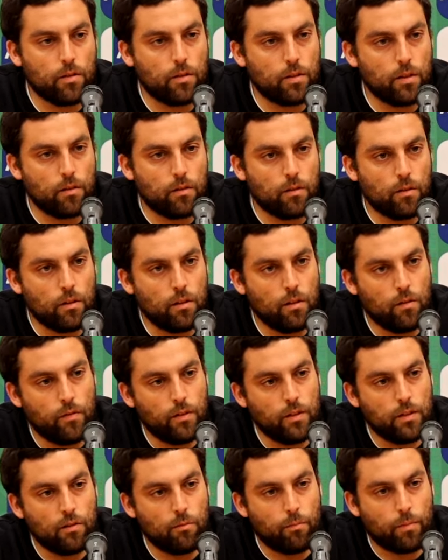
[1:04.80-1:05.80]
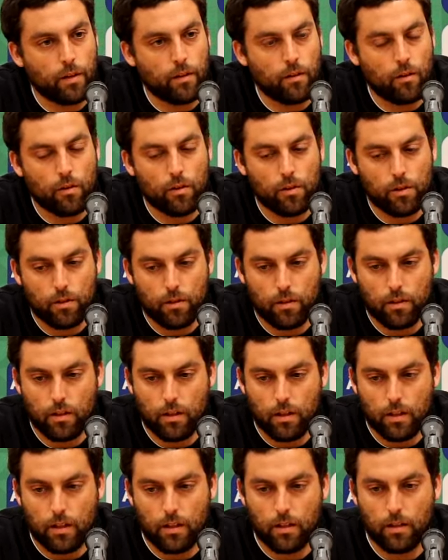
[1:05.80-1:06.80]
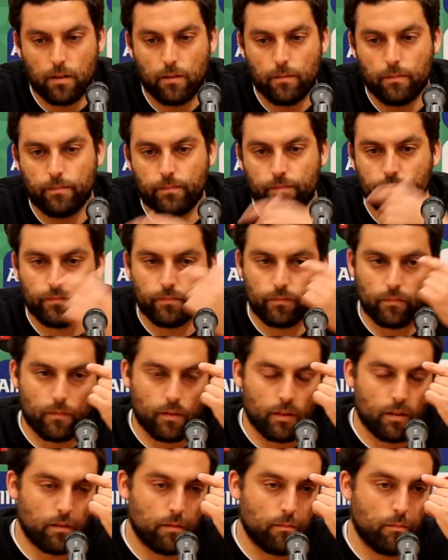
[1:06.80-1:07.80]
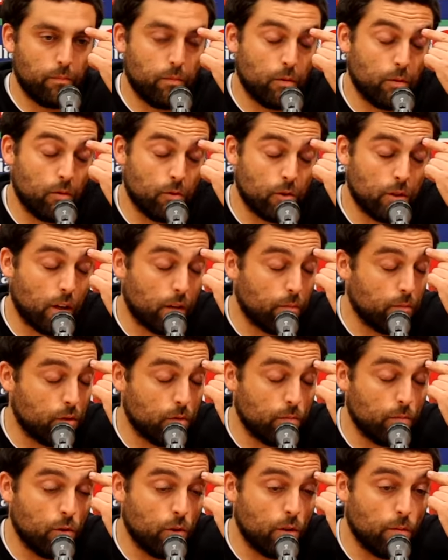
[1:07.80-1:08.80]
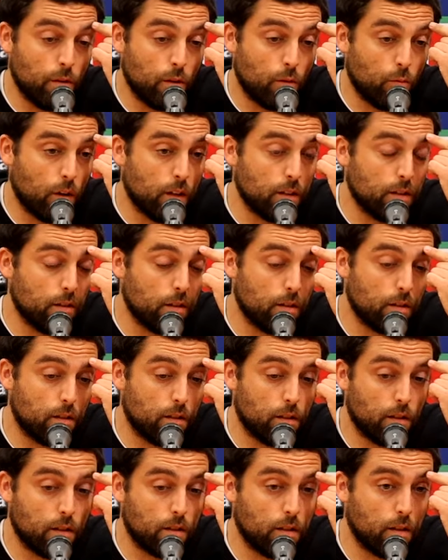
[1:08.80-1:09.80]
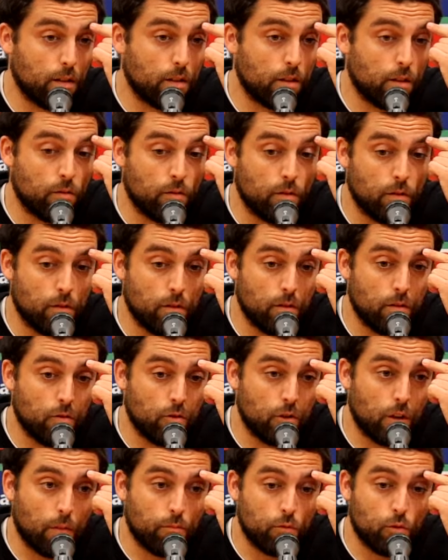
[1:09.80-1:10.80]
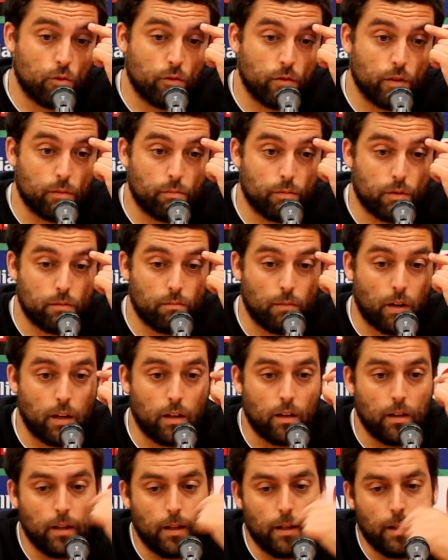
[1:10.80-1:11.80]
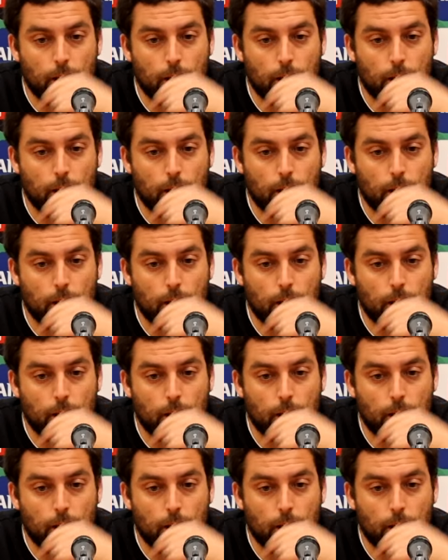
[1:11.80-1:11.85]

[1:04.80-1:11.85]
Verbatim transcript: sendo difícil para nós, um, por não estarmos muito habituados a este, esta questão de jogarmos duas vezes por semana.